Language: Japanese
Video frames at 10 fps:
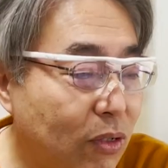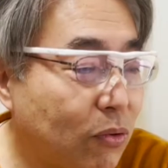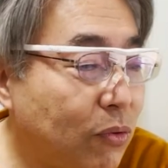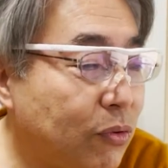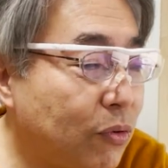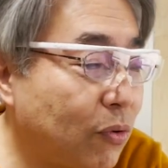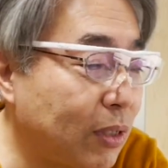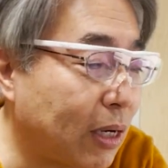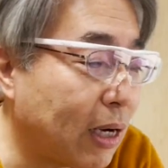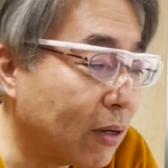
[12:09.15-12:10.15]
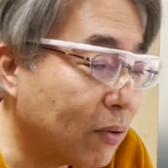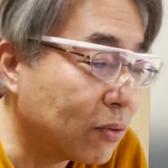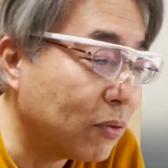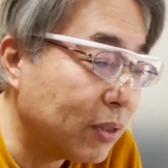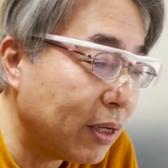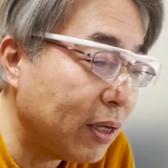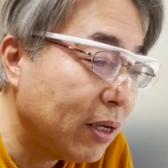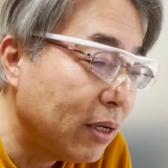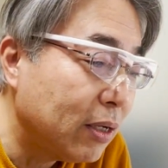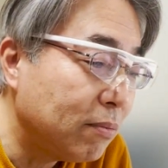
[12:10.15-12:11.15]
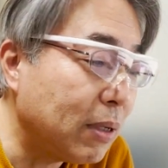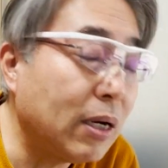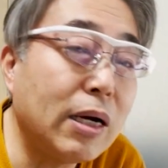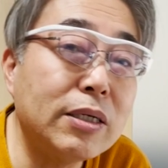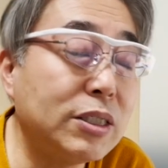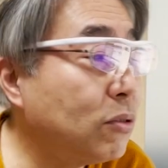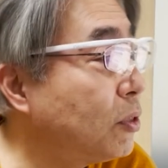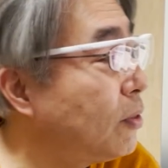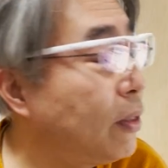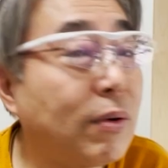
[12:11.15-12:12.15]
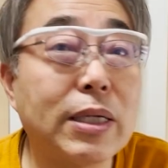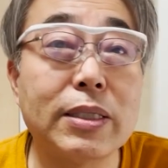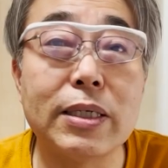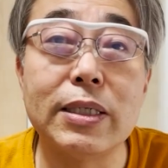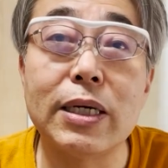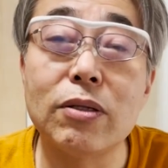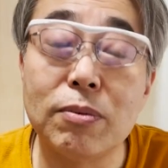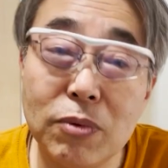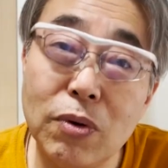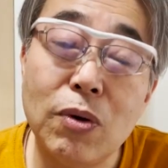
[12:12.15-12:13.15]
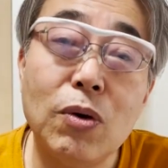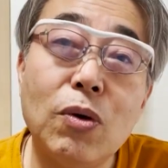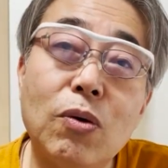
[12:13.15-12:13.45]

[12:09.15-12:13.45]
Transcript: というようなことで、まあ、阪神としては良かったんやけども、